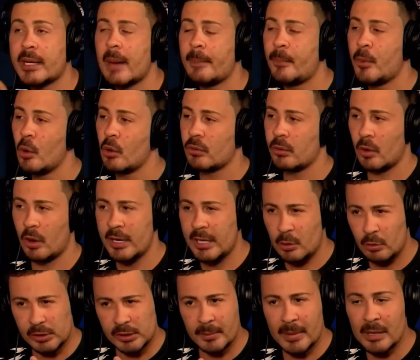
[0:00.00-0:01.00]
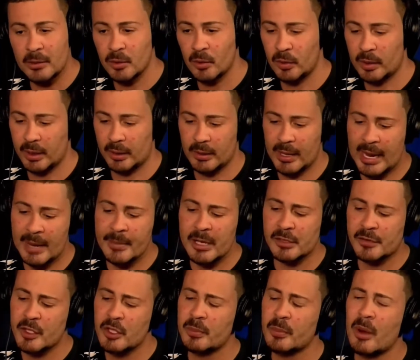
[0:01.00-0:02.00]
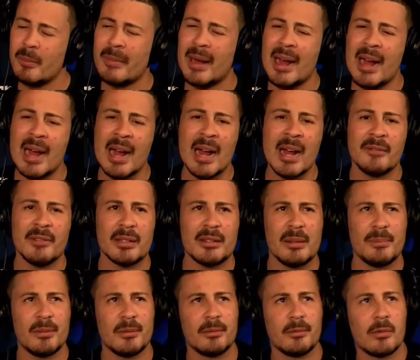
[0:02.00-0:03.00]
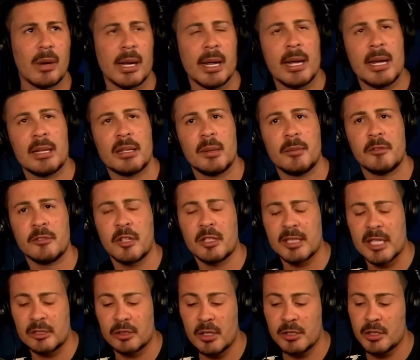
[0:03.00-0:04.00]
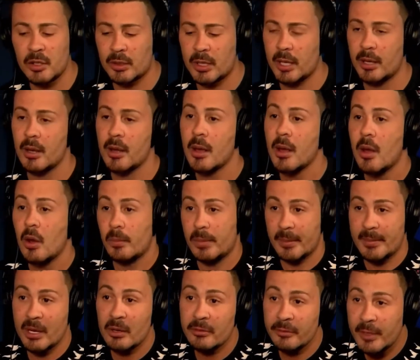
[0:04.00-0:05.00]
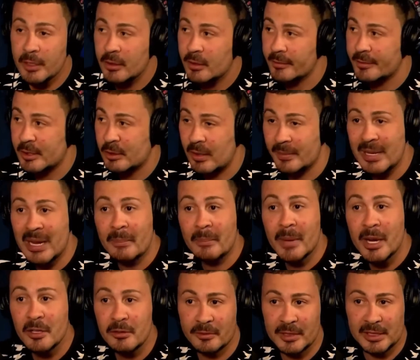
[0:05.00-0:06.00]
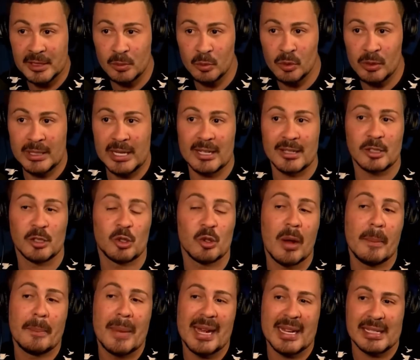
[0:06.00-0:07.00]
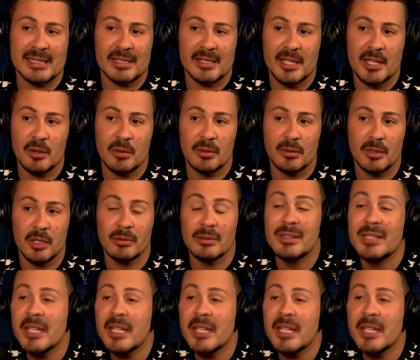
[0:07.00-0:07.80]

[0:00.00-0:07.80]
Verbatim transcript: daqui a pouco. Olha que coisa maluca. Aí meus vídeos bombavam, tipo, 40 mil visualizações, não sei o quê. O primeiro vídeo que eu fiz com a minha mãe no Facebook, que ela só apareceu, deu